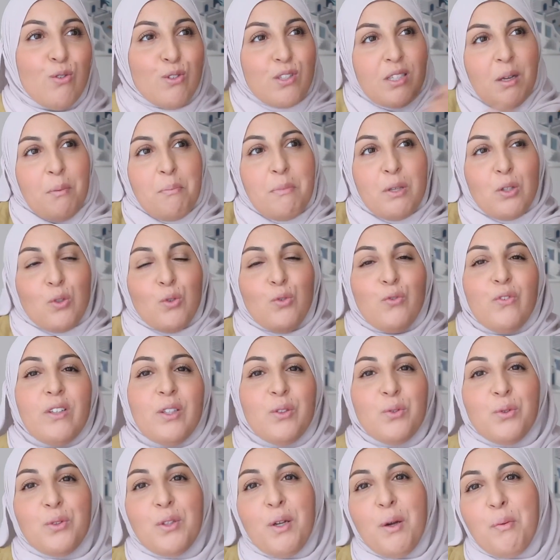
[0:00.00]
on s'en mitouflait
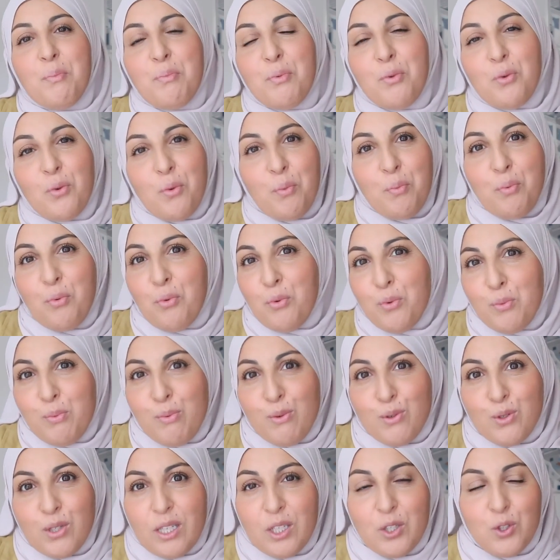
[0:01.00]
dedans
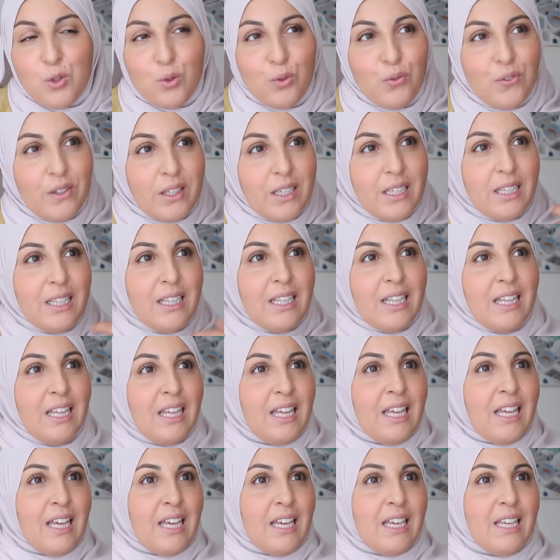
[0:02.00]
pour, se réchauffer.
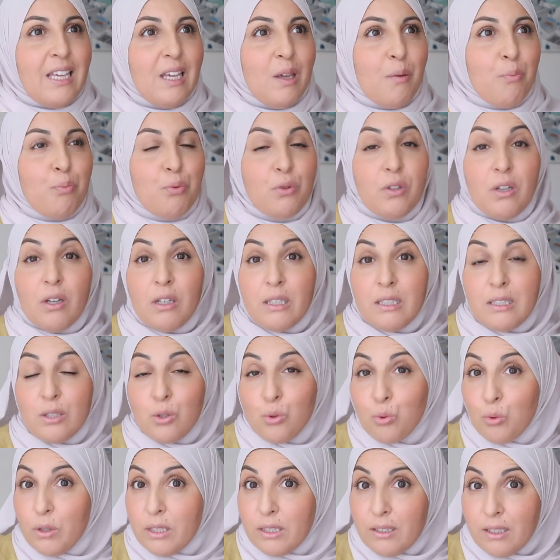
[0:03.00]
Et puis dans les,
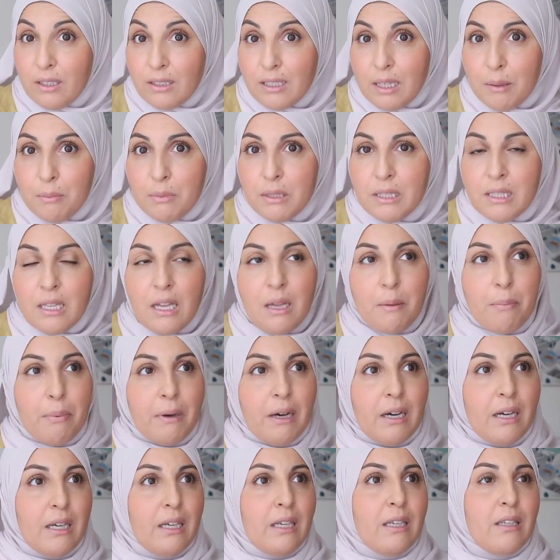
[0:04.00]
sous les tentes à
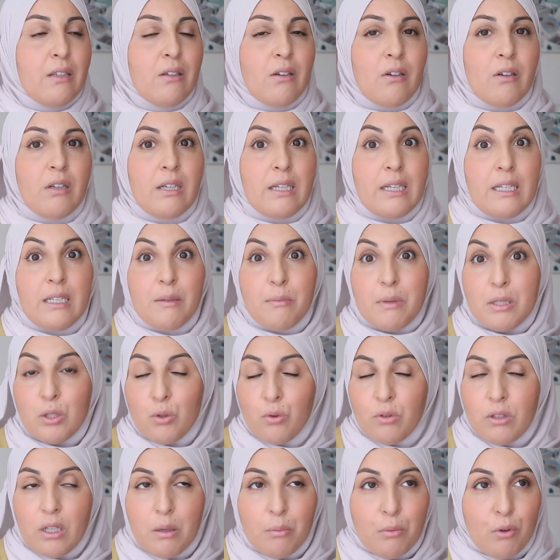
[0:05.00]
pareil, euh, les climats sont
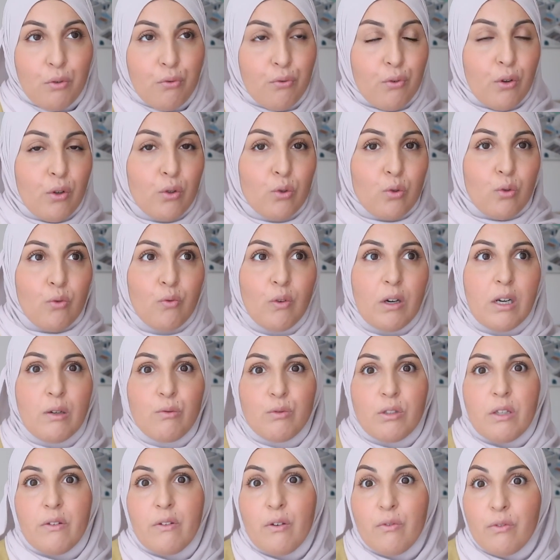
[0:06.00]
tellement fortes que voilà,
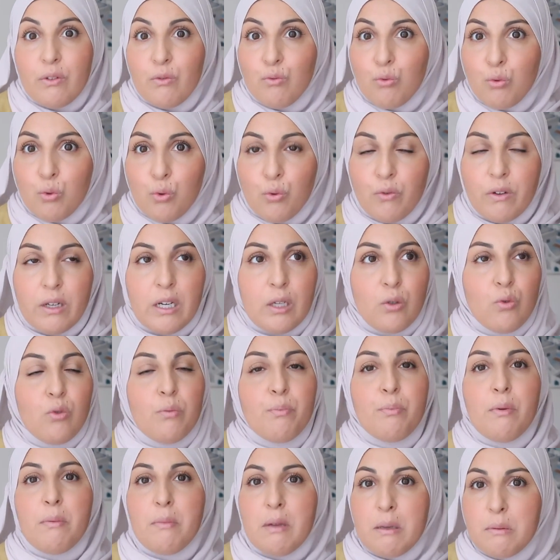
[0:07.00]
vous avez envie de vous couvrir la nuit,
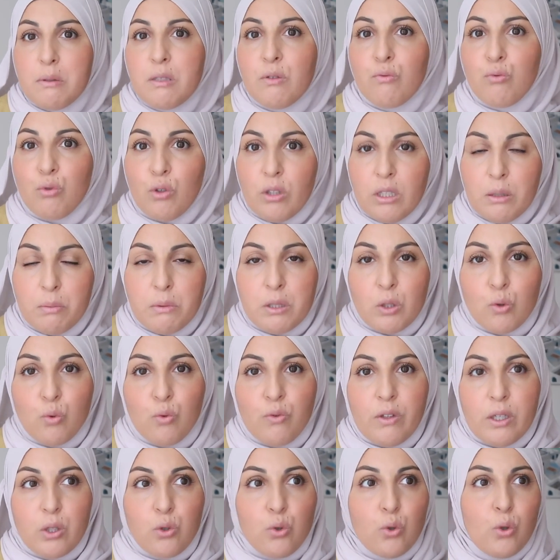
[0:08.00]
mais même si vous donnez des petites
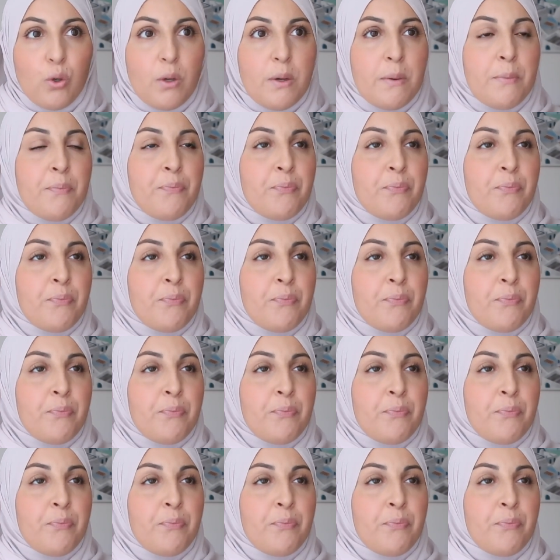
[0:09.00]
couvertures,